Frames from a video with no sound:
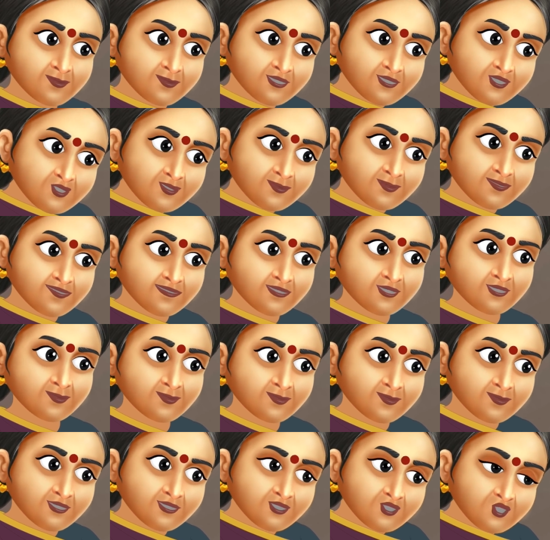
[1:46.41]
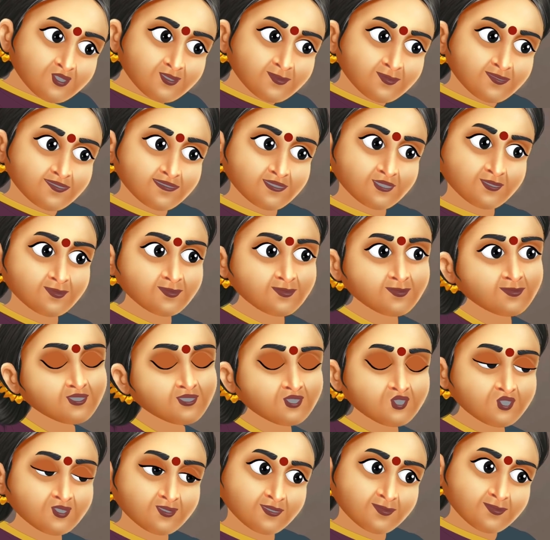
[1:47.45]
हे भगवान क्या करूँ मैं
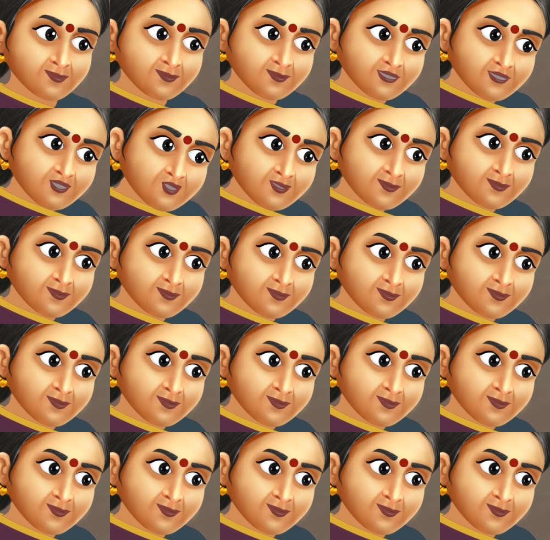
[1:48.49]
इस लड़की का